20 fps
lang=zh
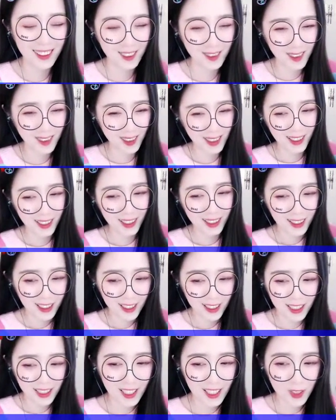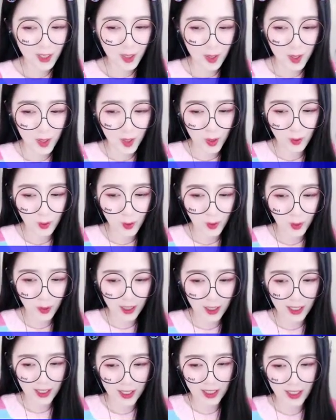身而立的是父
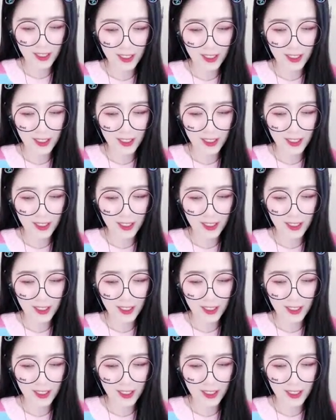皇。